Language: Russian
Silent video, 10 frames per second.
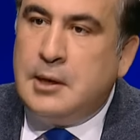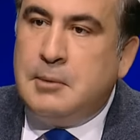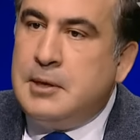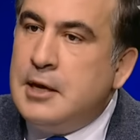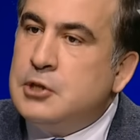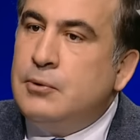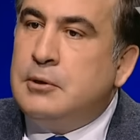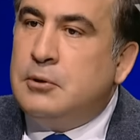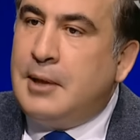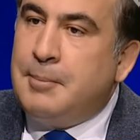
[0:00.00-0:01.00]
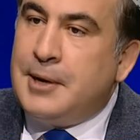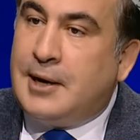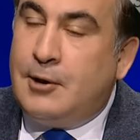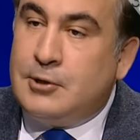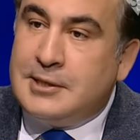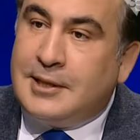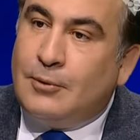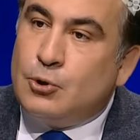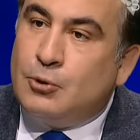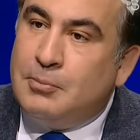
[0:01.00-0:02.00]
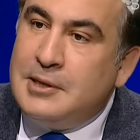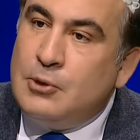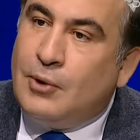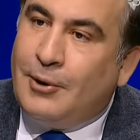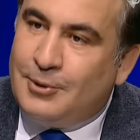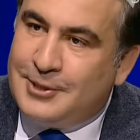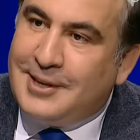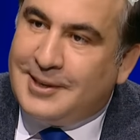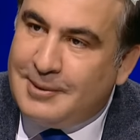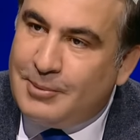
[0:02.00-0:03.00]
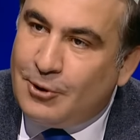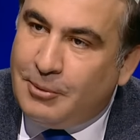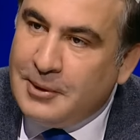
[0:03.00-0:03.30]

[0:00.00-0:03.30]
И мне чего нам приклеивать. Из-за того, что мы ни у кого денег не берем,